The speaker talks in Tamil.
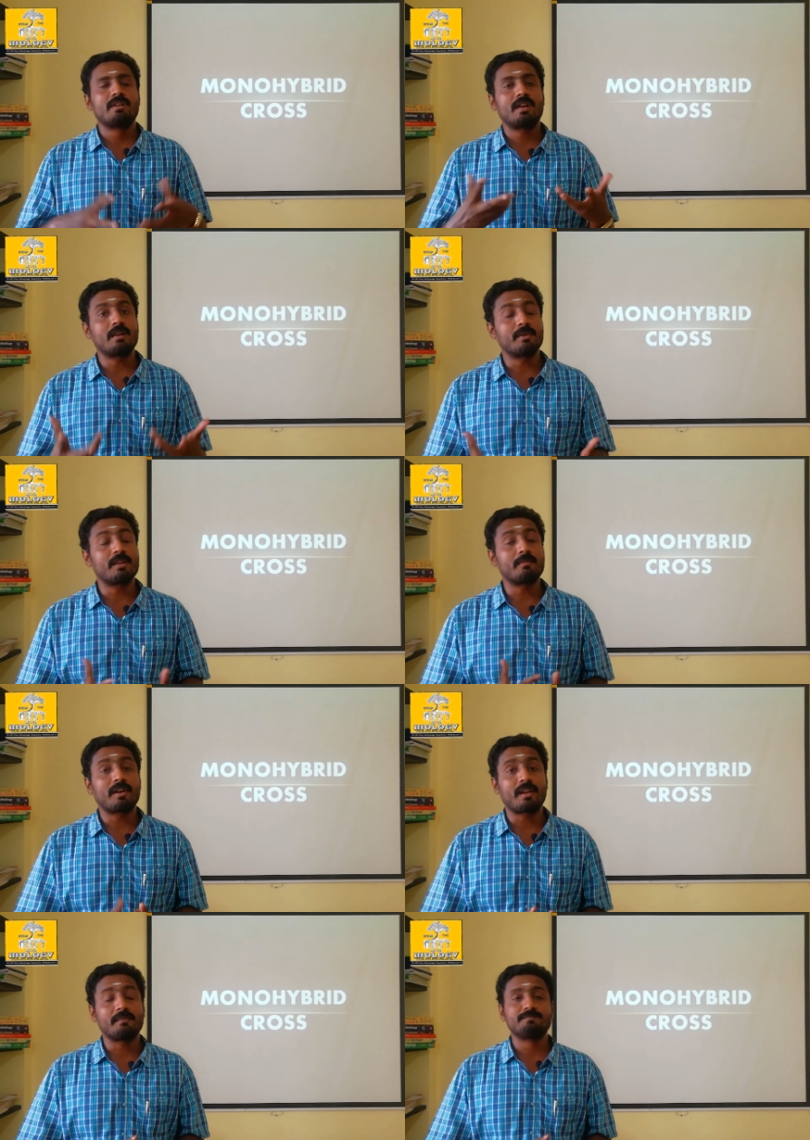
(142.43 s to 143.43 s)

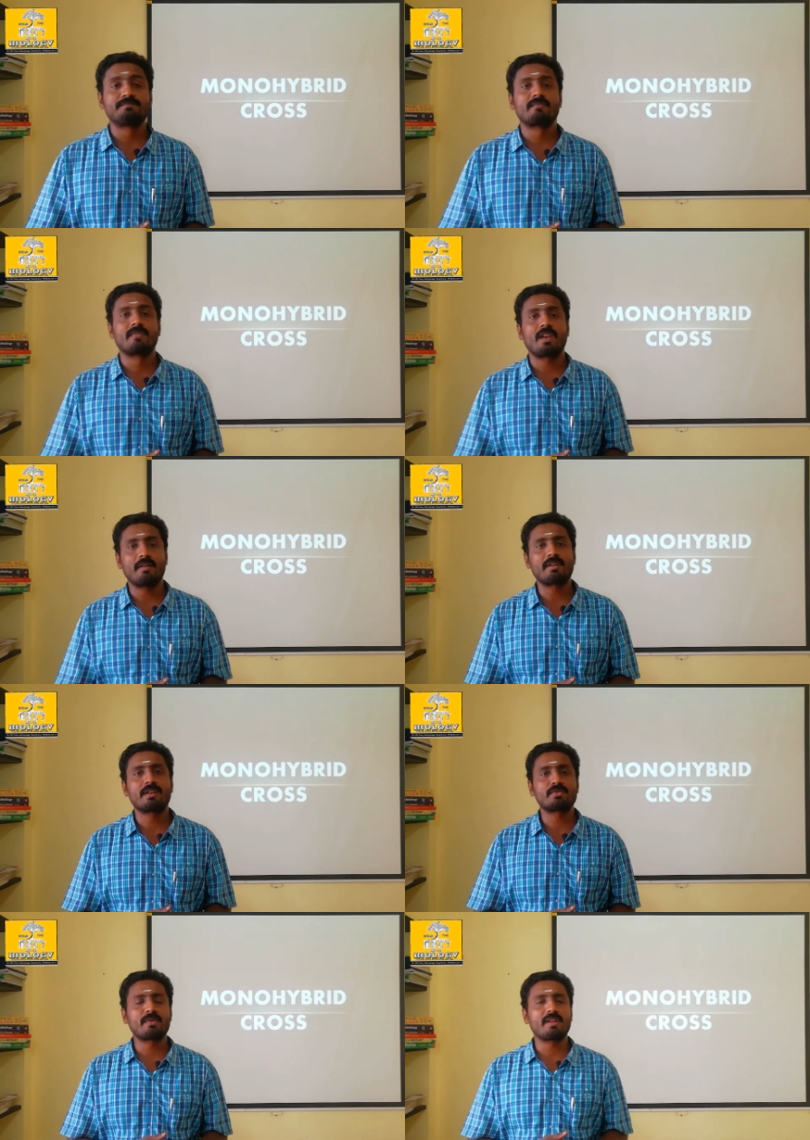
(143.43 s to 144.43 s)
கண்டுபிடிக்கப்படலை அவர்
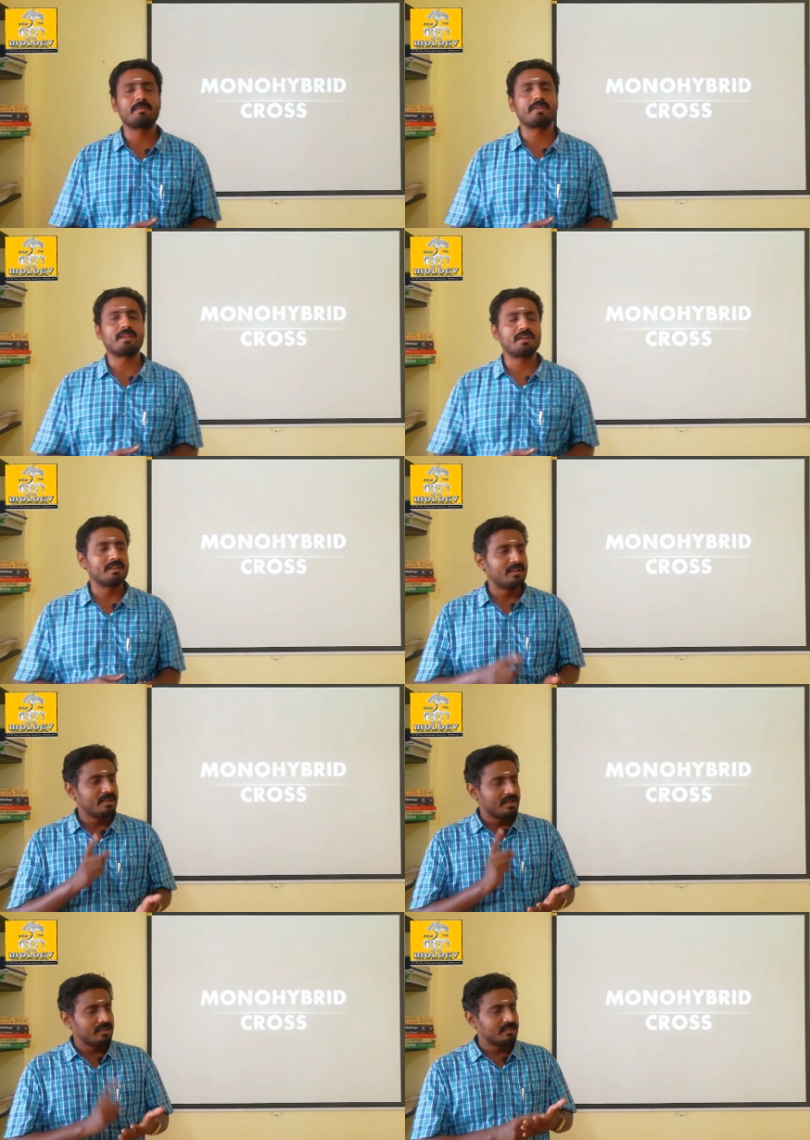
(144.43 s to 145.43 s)
என்ன சொன்னார் அப்படின்னா
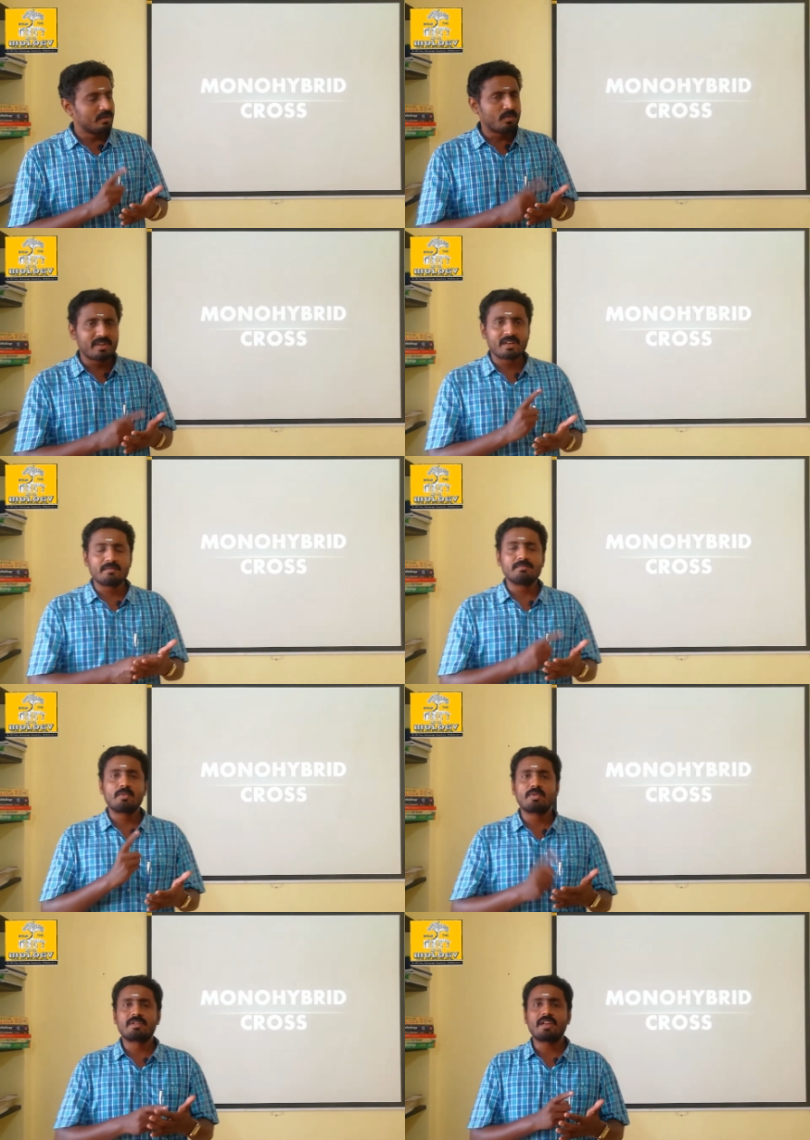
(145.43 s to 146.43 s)
இந்த உயரம்
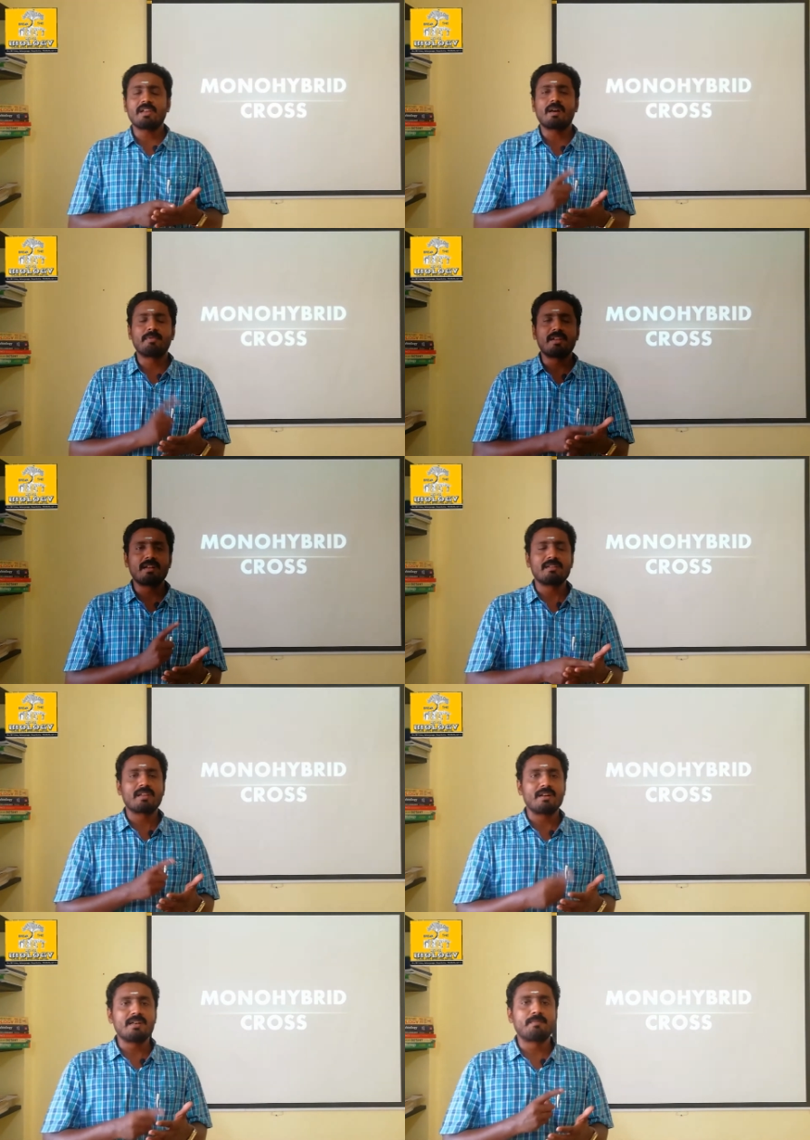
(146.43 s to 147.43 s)
குட்டை அப்படிங்கிற இந்த
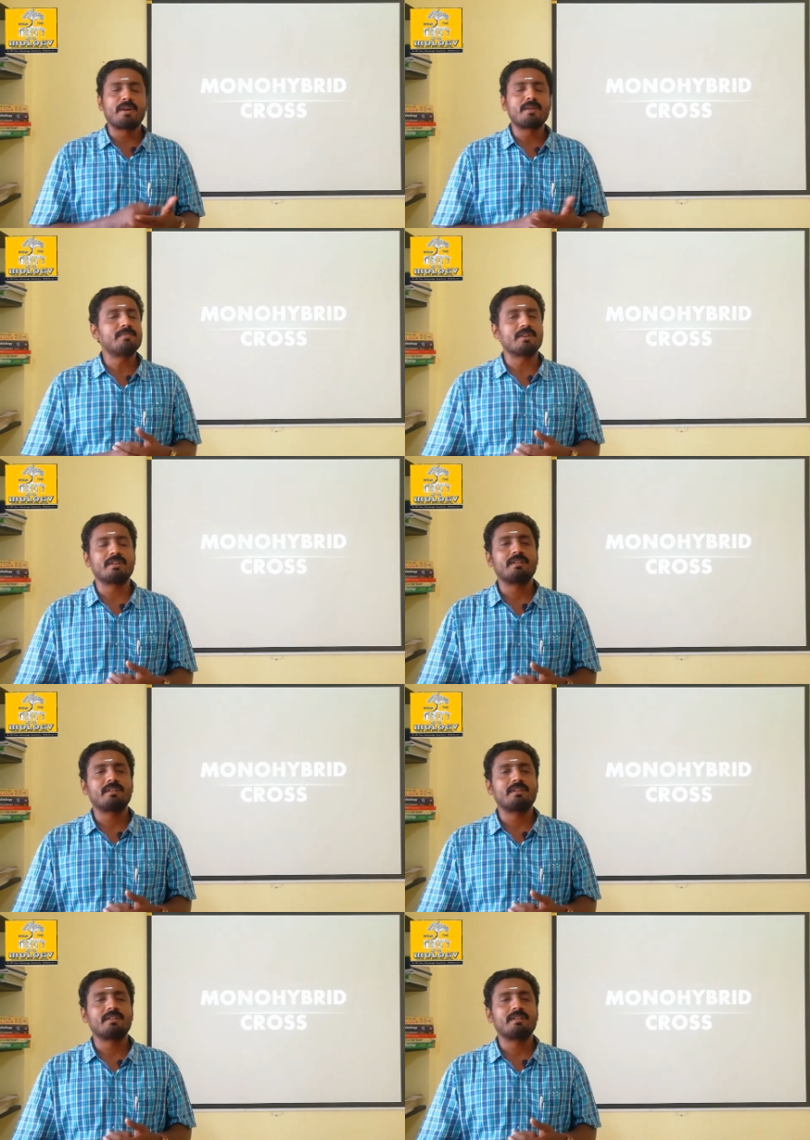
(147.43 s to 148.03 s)
ரெண்டு பண்பை